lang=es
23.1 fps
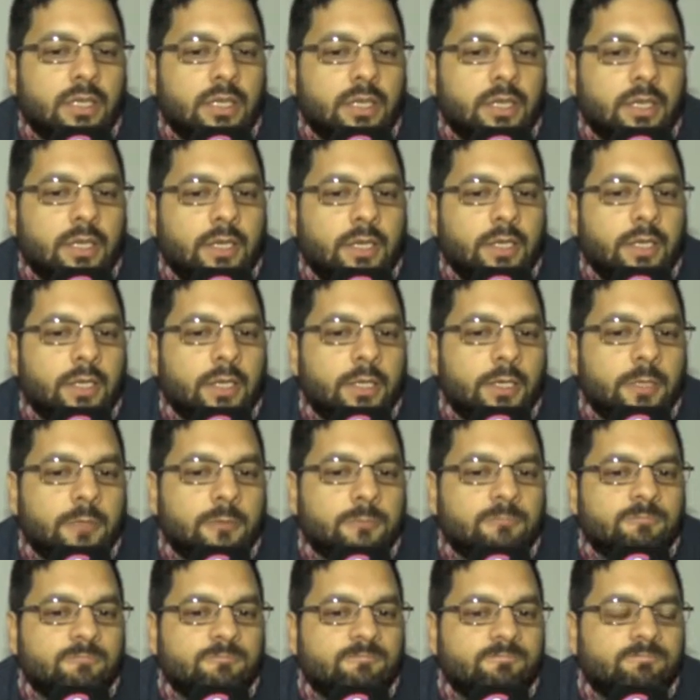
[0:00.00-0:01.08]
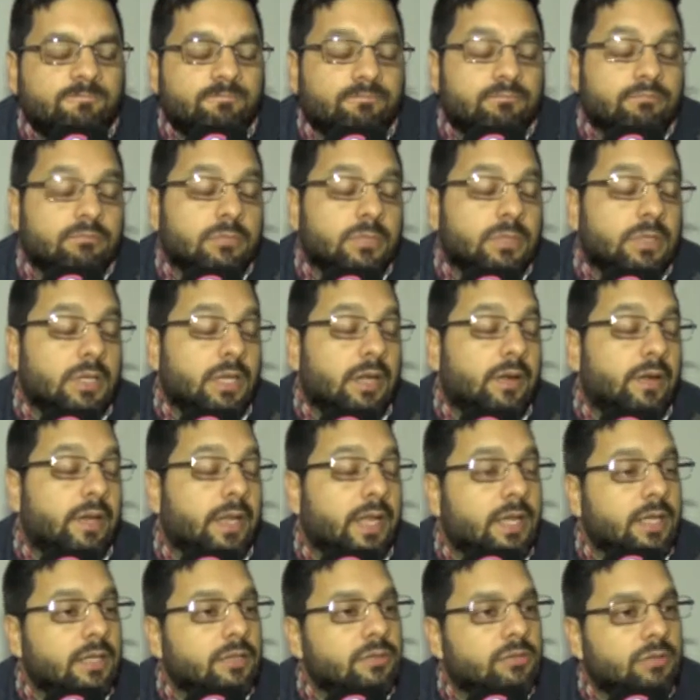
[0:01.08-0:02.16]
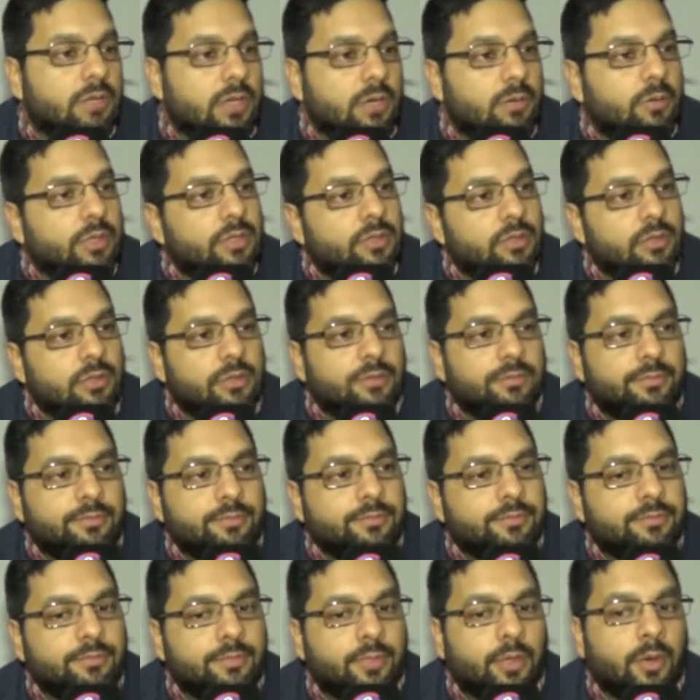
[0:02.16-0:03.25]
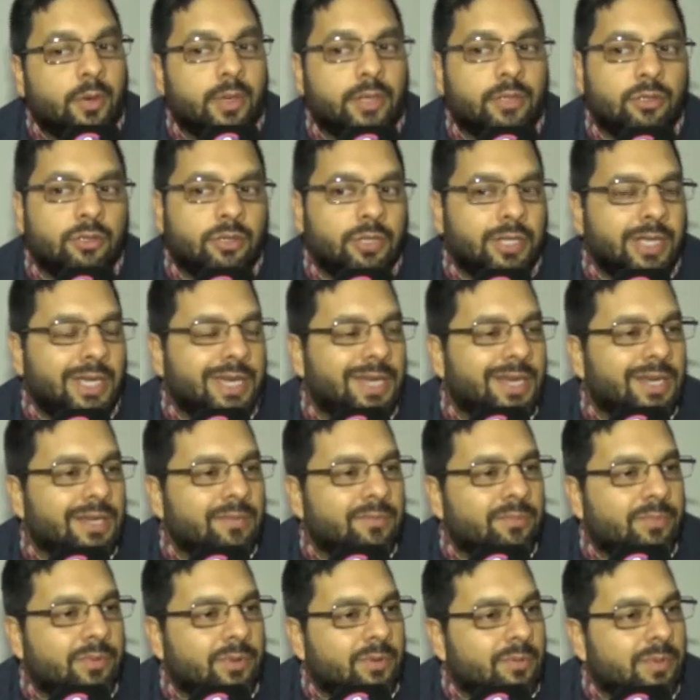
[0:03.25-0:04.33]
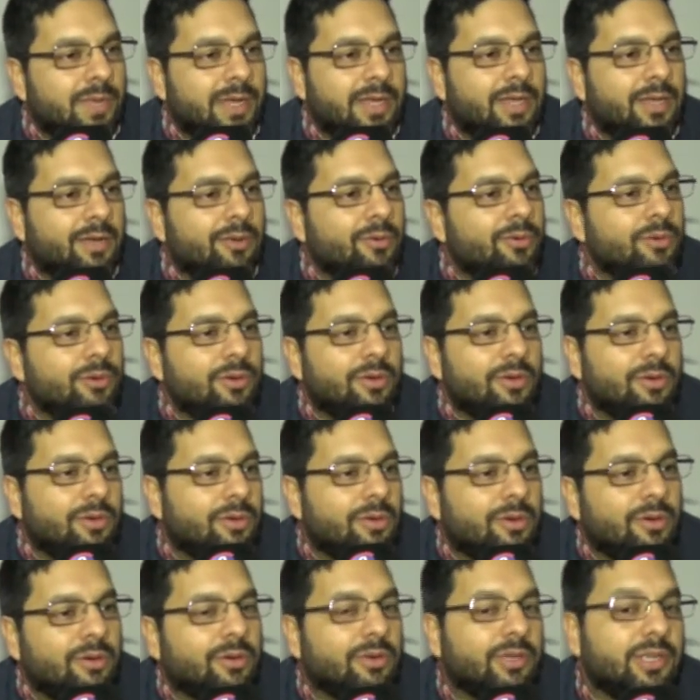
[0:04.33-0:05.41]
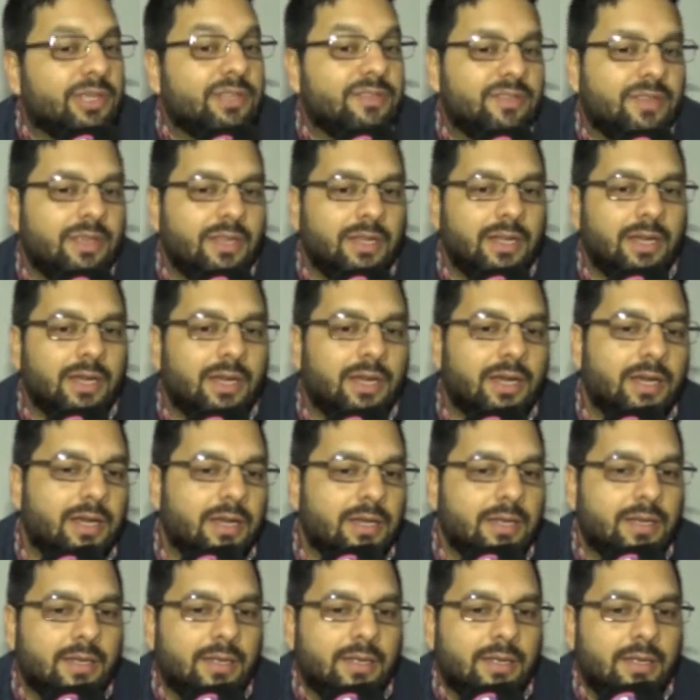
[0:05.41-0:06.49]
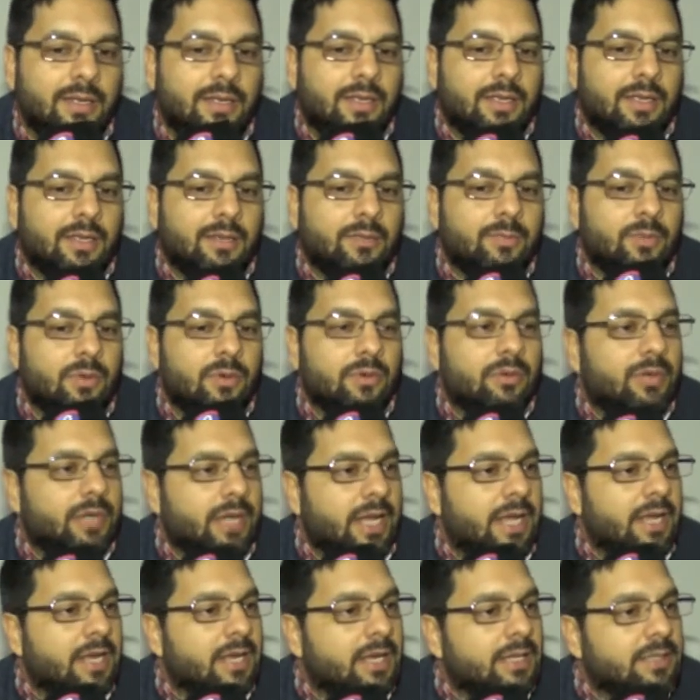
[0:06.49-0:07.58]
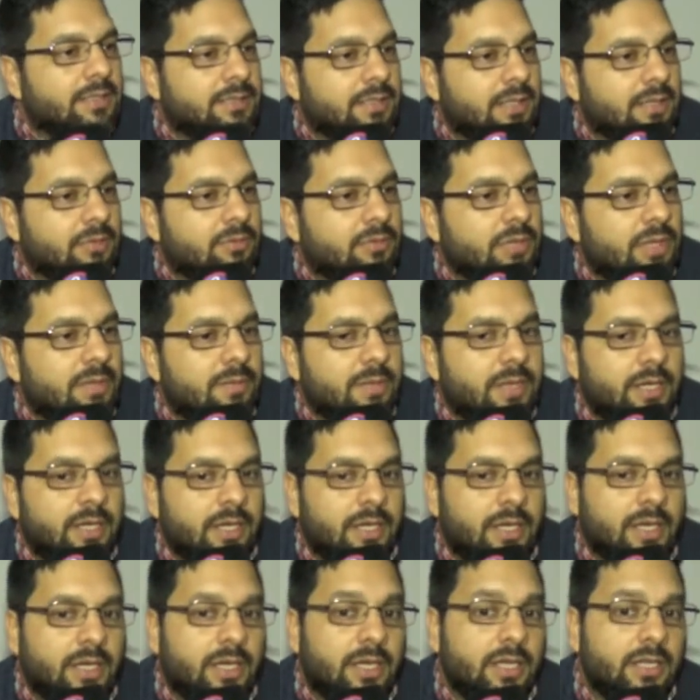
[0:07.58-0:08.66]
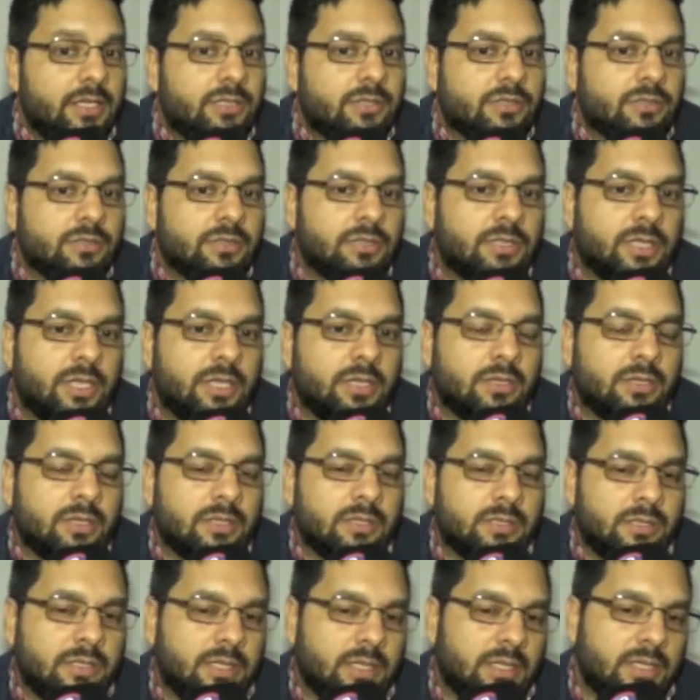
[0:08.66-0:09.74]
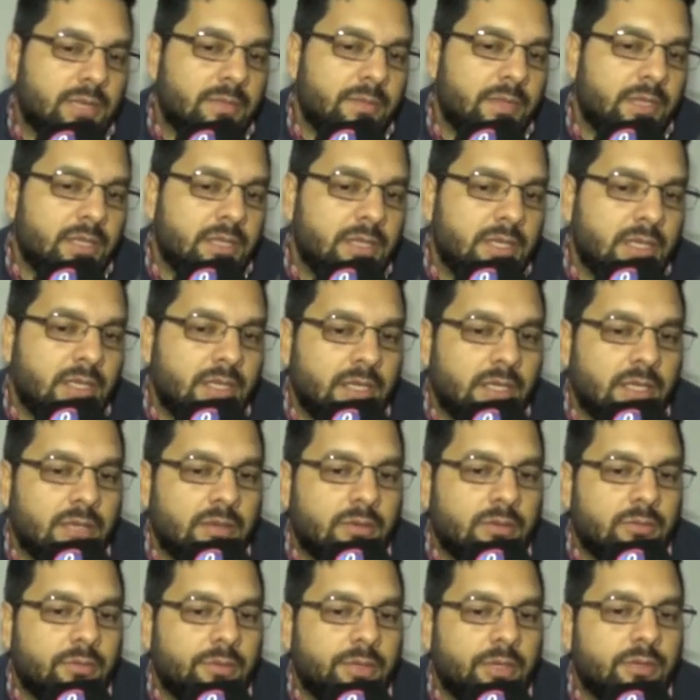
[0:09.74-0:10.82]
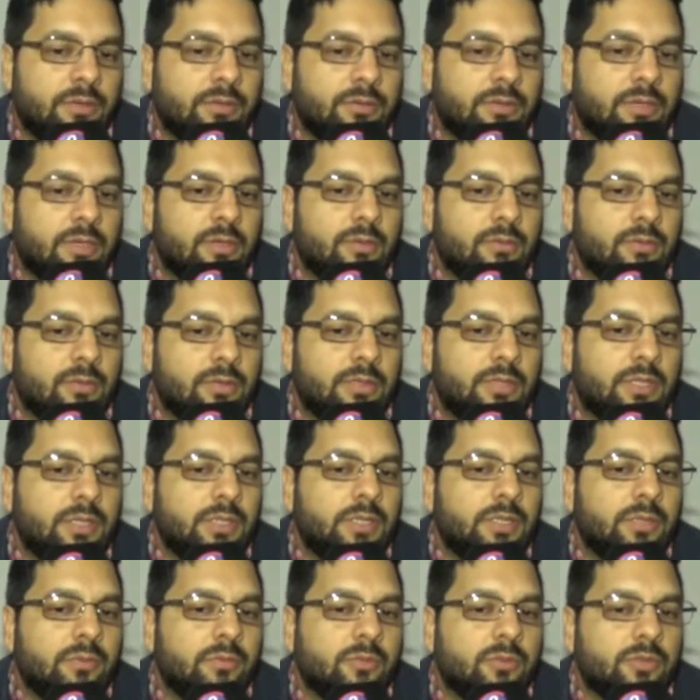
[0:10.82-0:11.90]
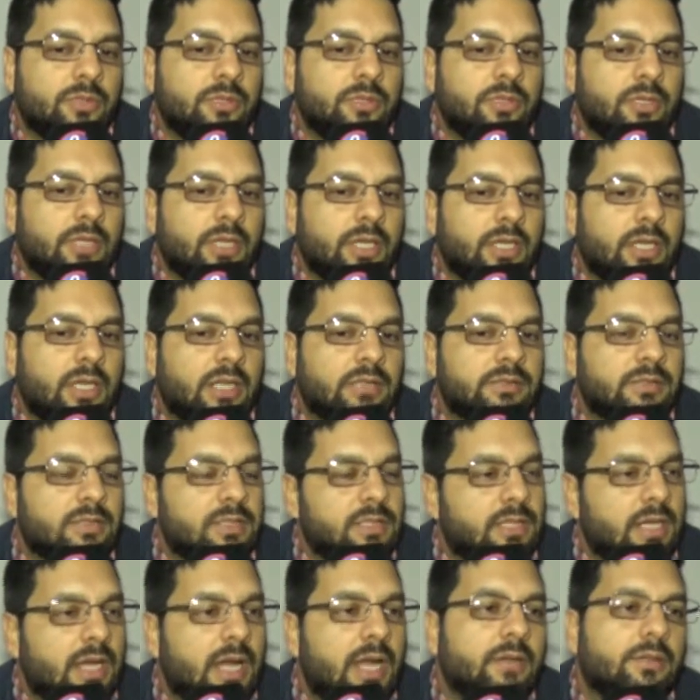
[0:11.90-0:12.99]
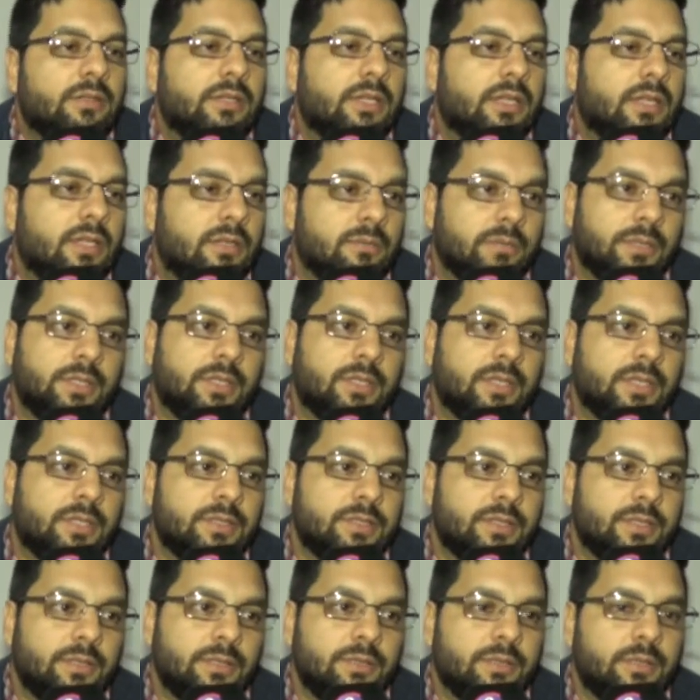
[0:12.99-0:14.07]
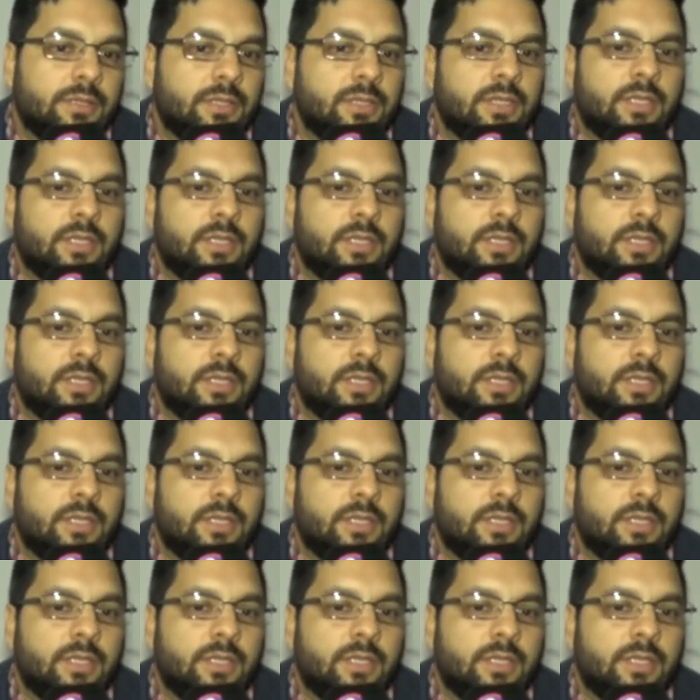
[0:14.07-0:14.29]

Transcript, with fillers: Eh, la verdad que es una cuestión probatoria, por más que uno quisiera involucrarlas de alguna manera en el hecho. ciertamente hubieron algunos testimonios que las acercaron a la investigación,